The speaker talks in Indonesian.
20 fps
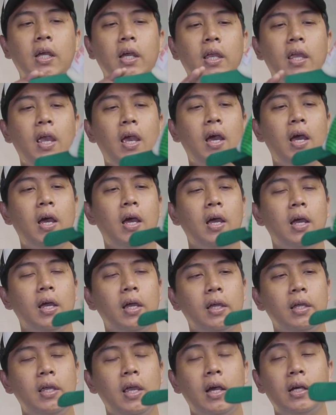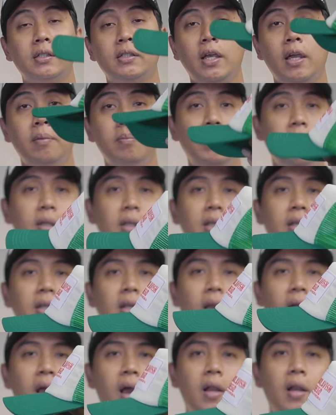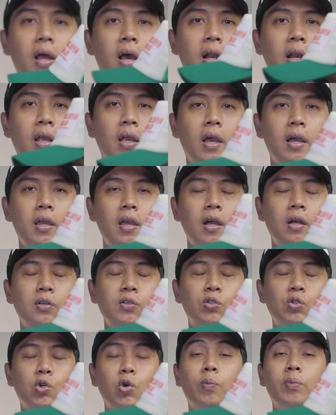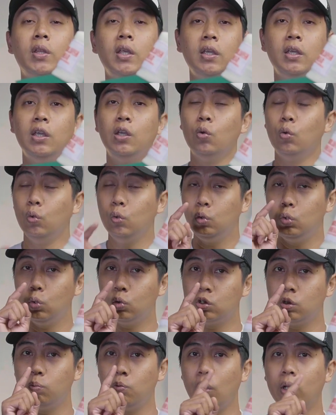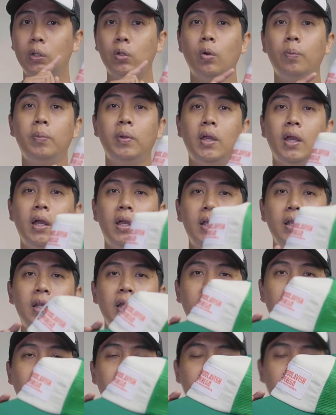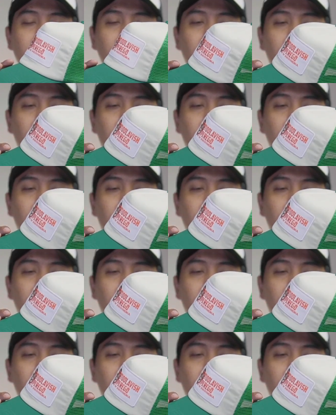saya yang saya beli dengan harga yang cukup tinggi untuk sebuah topi ya. Ini harganya